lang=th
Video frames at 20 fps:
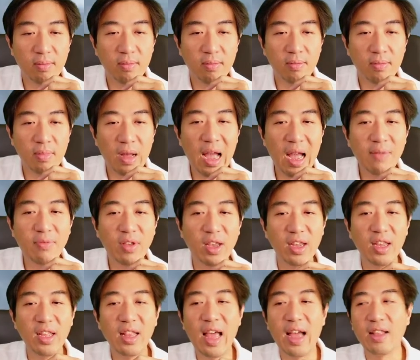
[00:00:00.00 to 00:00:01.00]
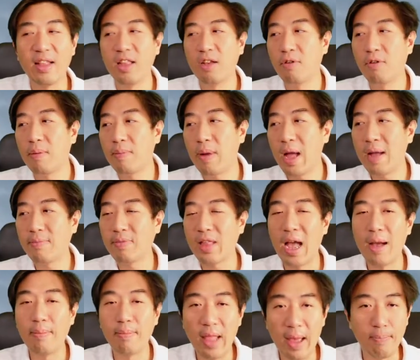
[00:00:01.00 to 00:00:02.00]
ภาพอย่างนี้แหละเรียกว่าภาพไท
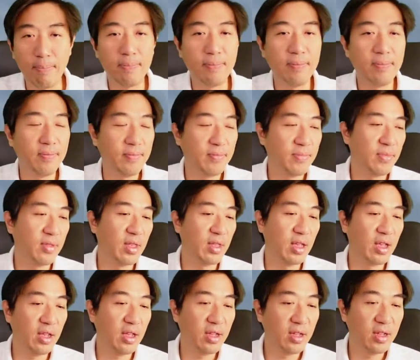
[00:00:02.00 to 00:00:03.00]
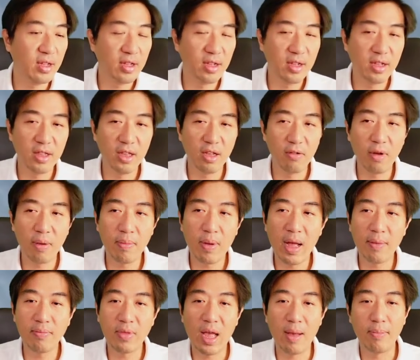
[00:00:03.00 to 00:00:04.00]
ม์แลปนะฮะเรียกว่าภา
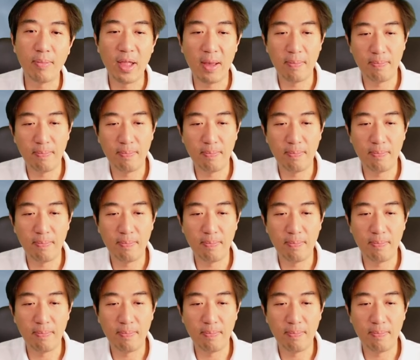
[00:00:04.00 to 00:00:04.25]
พไทม์แลป